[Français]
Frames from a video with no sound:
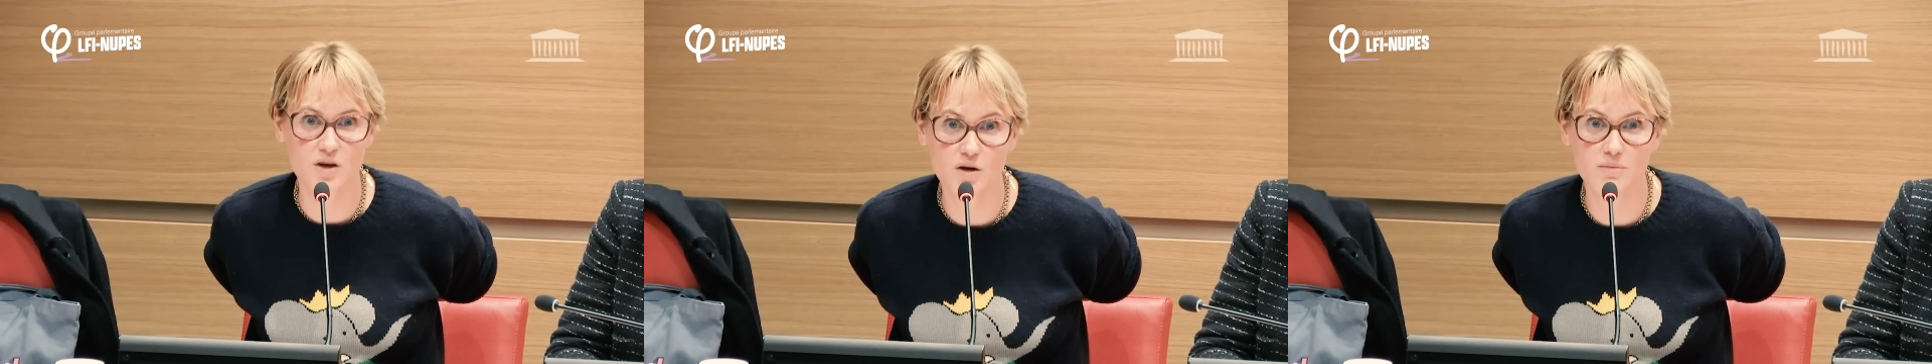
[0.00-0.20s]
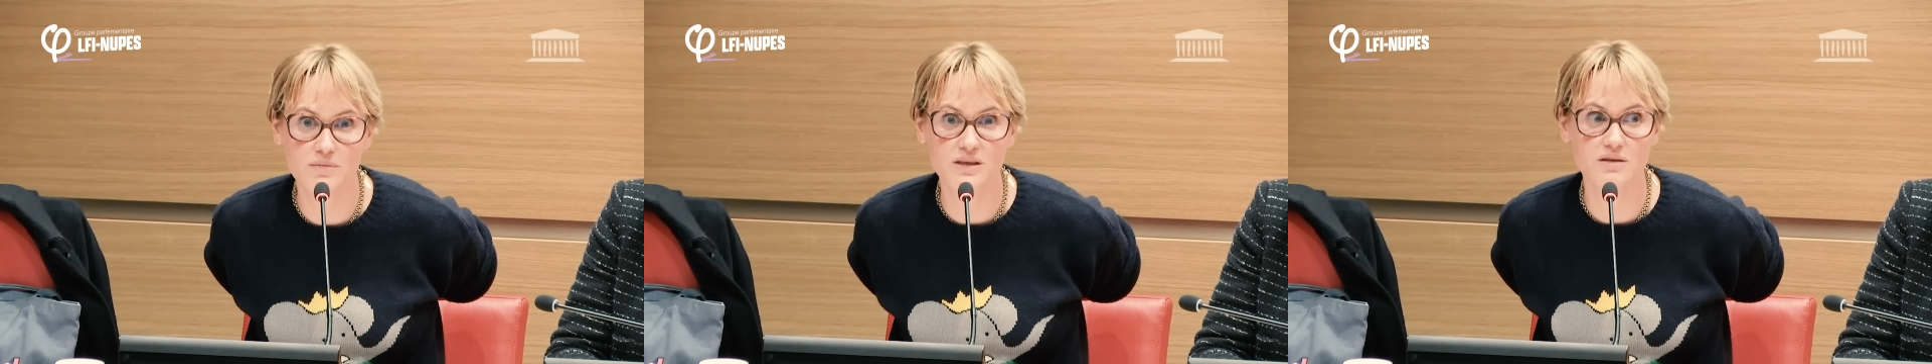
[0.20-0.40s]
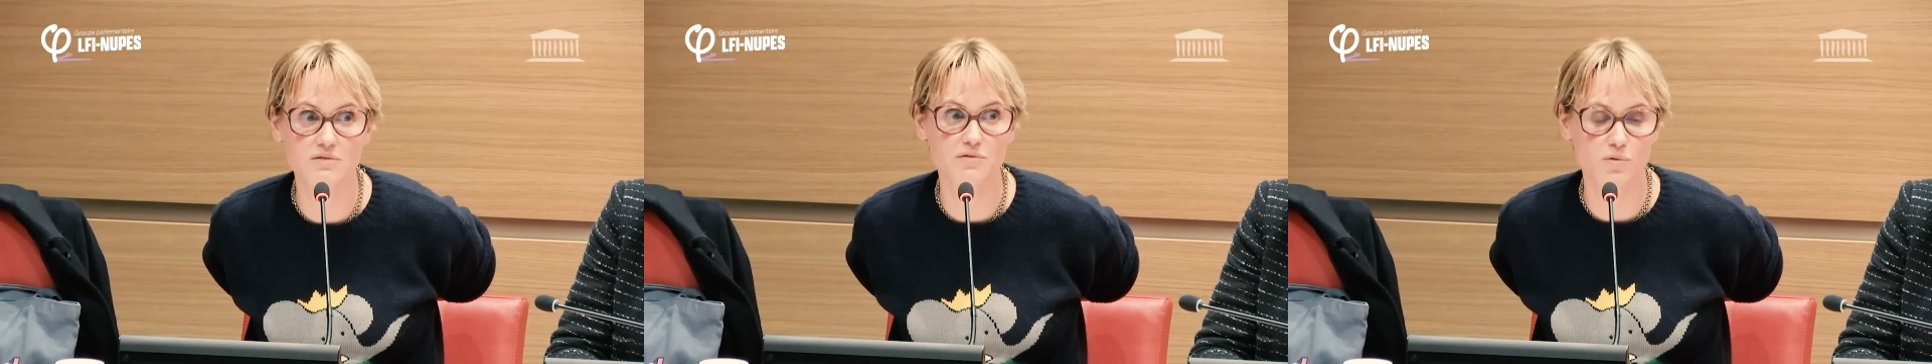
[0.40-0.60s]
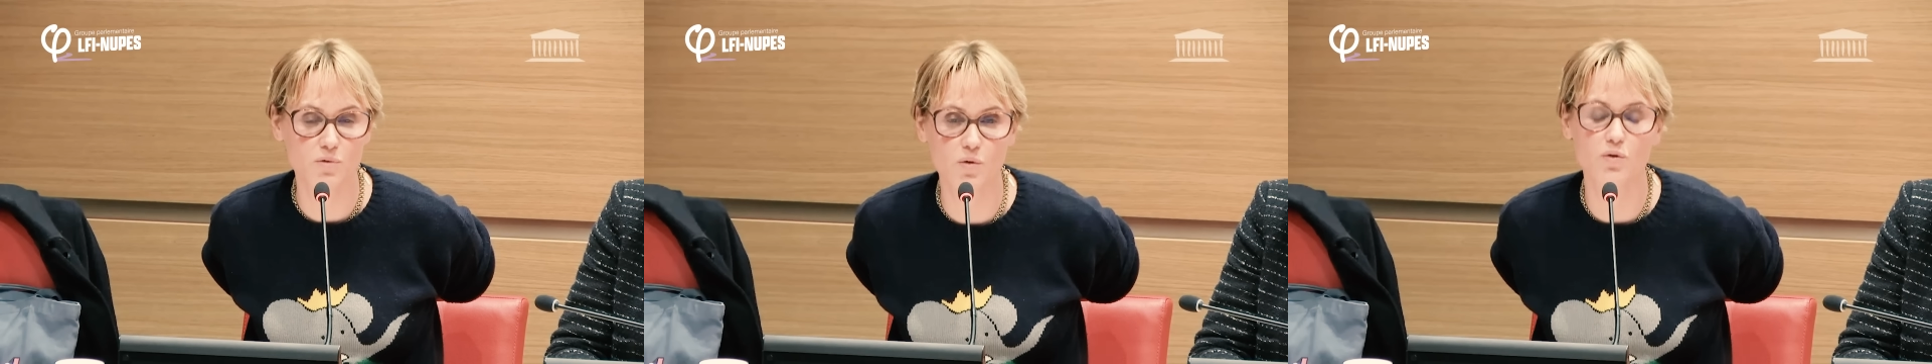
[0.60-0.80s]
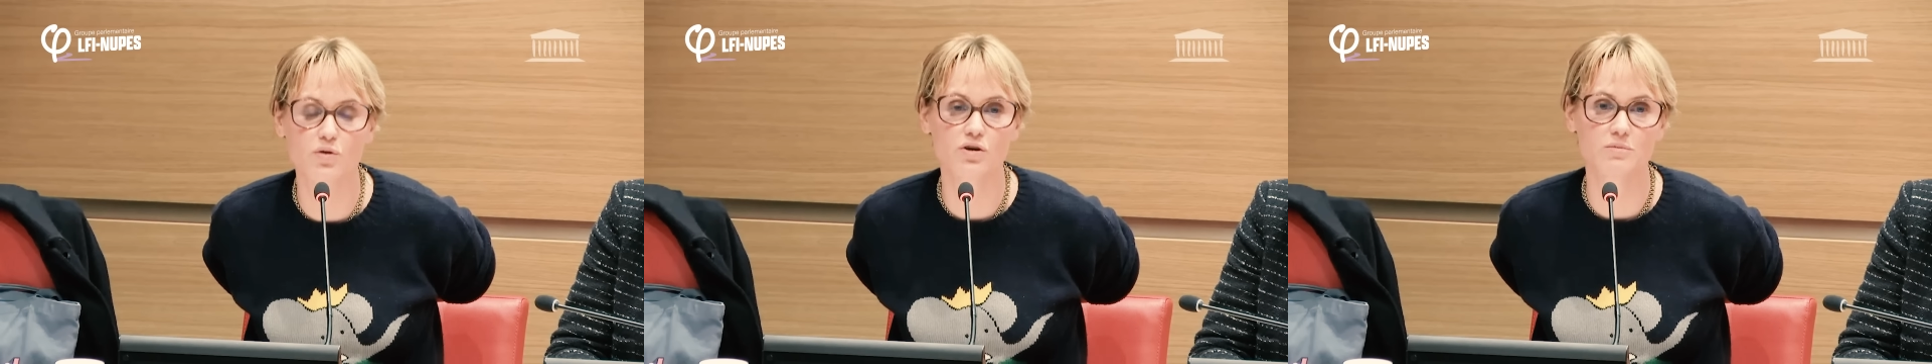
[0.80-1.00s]
hommes qui
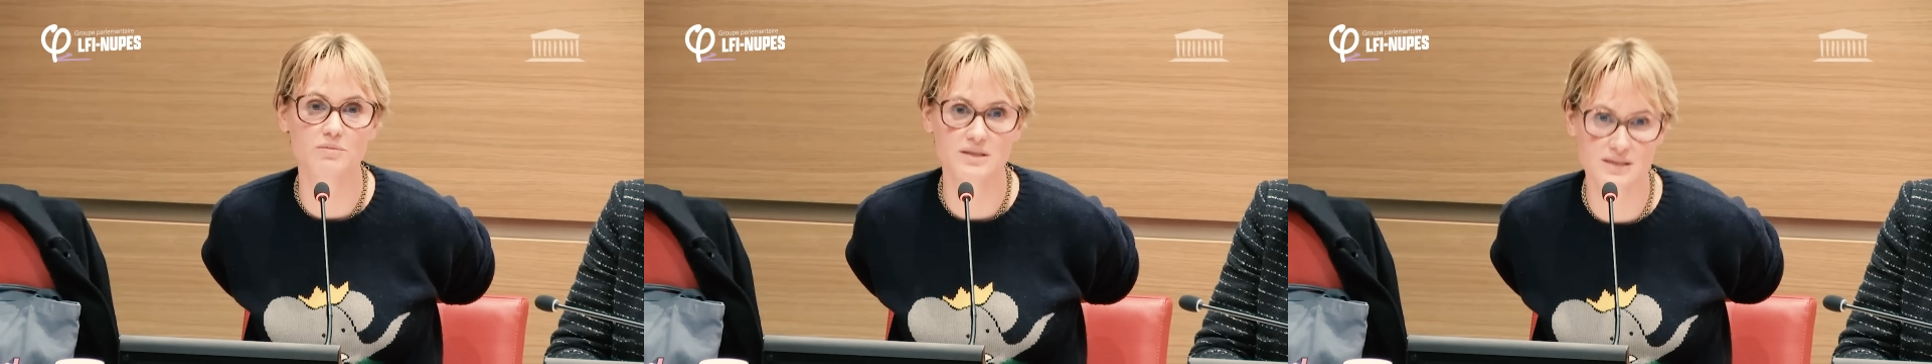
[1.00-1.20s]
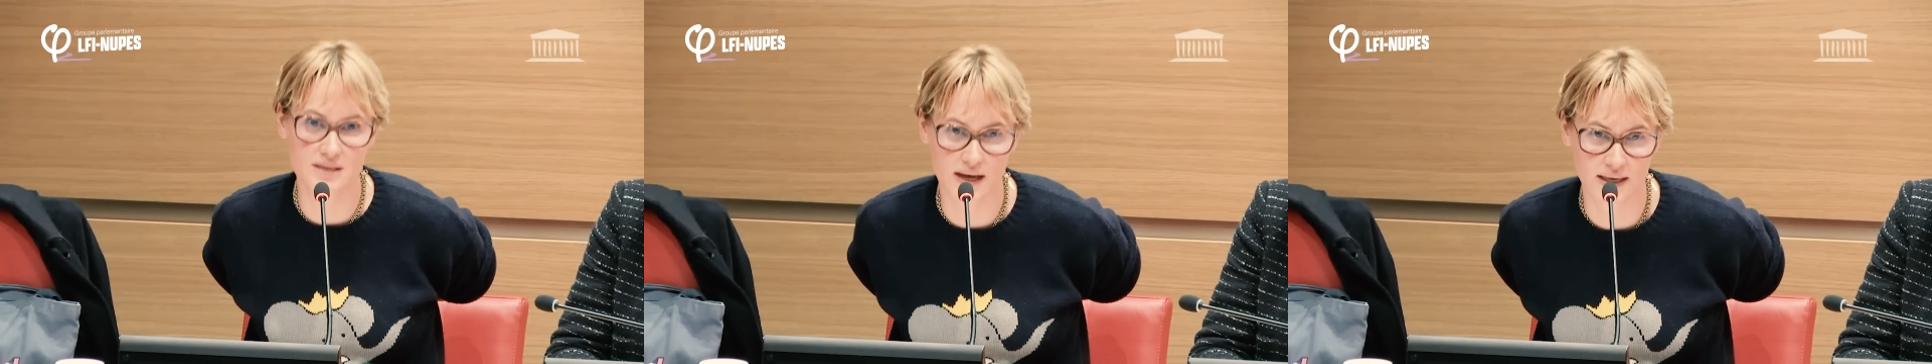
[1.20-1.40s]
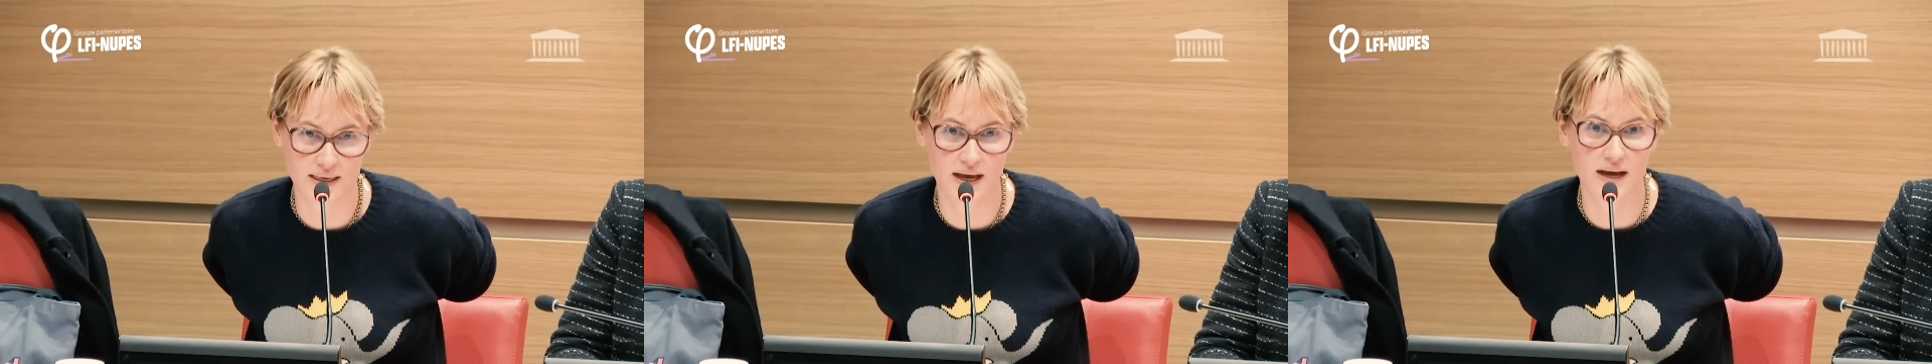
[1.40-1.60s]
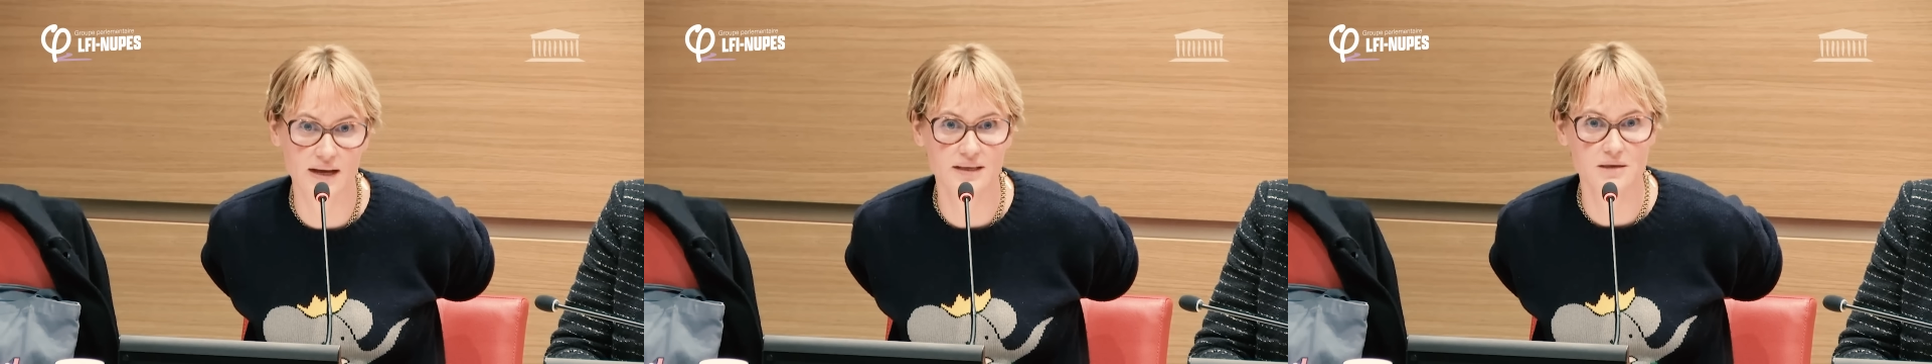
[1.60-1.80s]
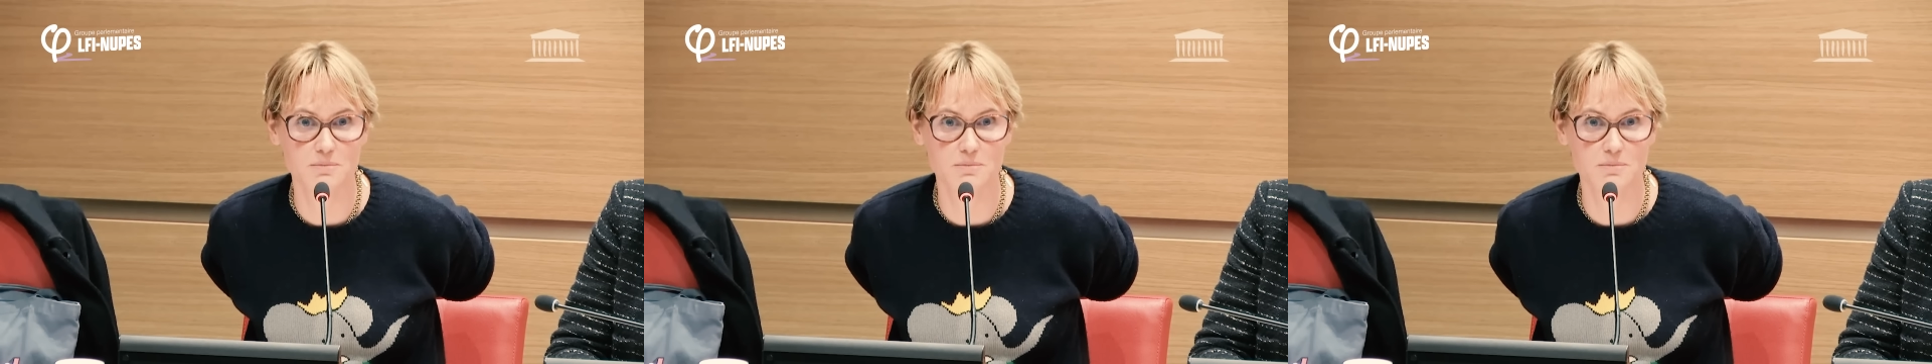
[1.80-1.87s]
vont au commissariat,